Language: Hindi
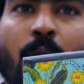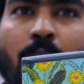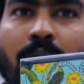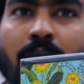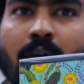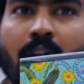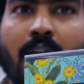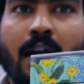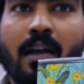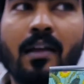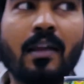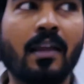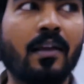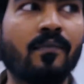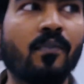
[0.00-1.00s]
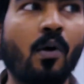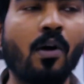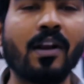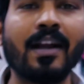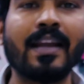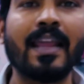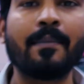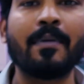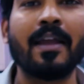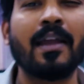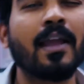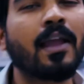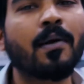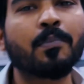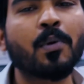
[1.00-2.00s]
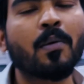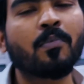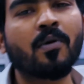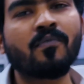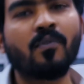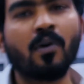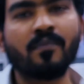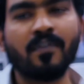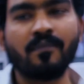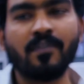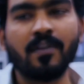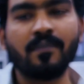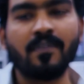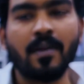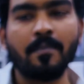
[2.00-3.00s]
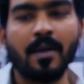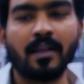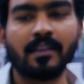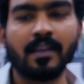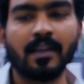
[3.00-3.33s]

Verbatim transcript: नोट वाला ओके फ्लोरल टाइप है आपको 455 में आता